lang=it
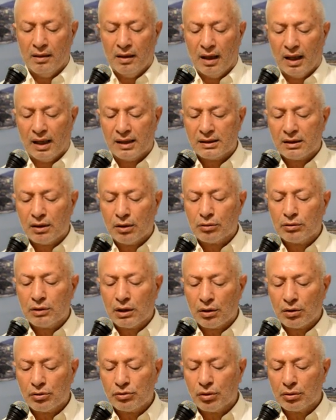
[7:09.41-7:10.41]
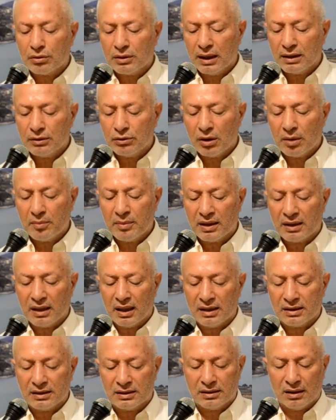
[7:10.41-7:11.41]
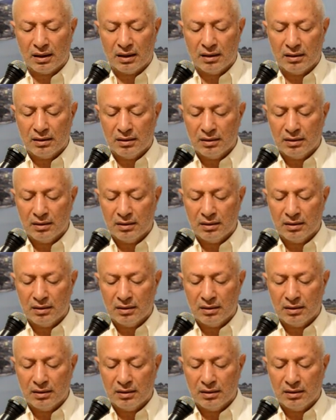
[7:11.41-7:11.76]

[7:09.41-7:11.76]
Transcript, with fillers: Ascolterò soltanto la mia testa.